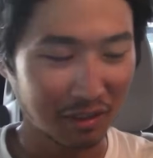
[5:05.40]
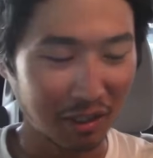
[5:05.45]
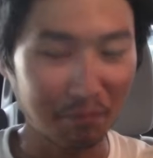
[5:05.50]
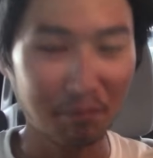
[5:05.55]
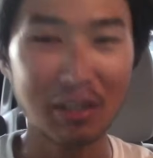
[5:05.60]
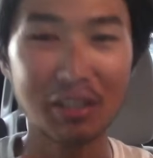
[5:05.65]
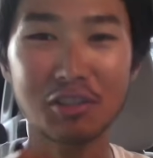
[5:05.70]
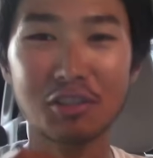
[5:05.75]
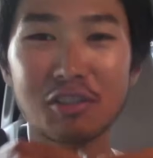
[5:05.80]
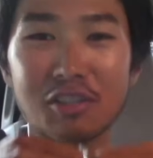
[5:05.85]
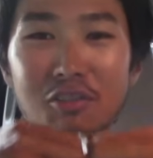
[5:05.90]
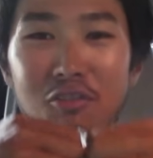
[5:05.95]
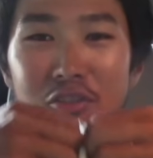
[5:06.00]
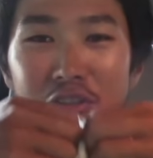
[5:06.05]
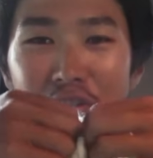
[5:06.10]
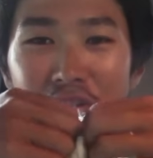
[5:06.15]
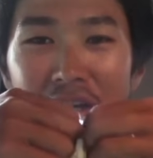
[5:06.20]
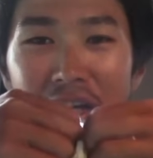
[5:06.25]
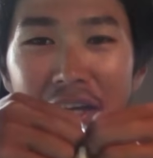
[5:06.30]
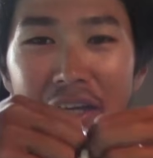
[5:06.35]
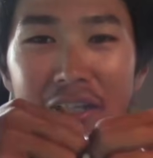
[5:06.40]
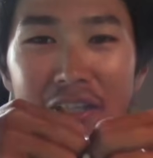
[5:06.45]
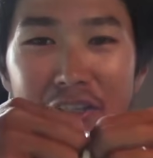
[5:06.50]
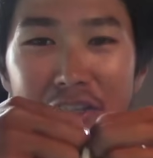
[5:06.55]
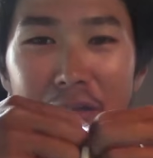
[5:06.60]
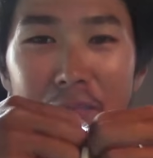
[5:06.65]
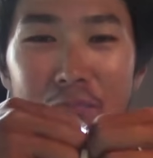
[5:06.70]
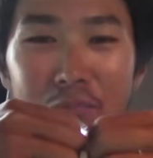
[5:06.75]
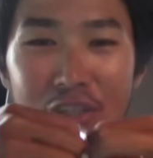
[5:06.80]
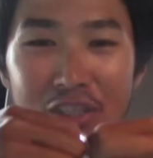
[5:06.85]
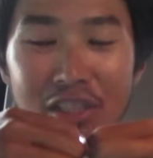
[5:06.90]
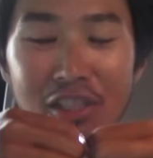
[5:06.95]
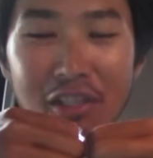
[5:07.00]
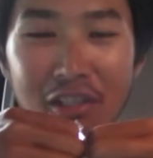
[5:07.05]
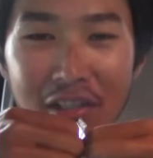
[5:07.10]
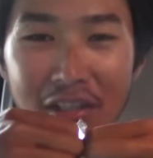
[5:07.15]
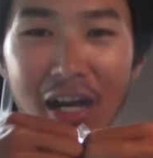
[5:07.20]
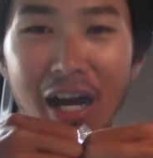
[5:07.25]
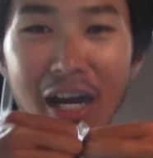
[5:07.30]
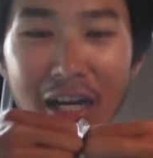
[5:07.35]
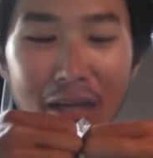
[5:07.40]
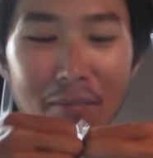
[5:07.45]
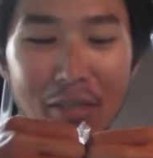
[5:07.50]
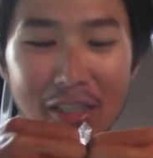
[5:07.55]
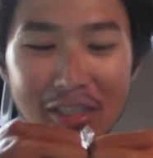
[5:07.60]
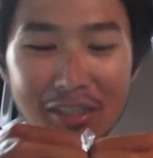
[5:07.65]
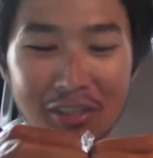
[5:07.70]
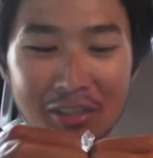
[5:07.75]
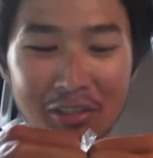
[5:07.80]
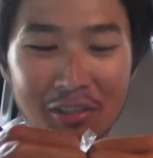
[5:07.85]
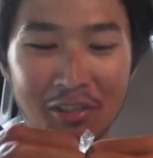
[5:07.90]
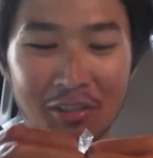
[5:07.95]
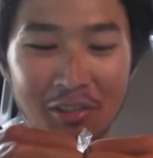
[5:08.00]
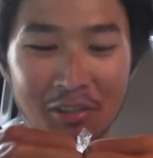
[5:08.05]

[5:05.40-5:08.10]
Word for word: はい、まず一つ、えー、ステップ1、開けます。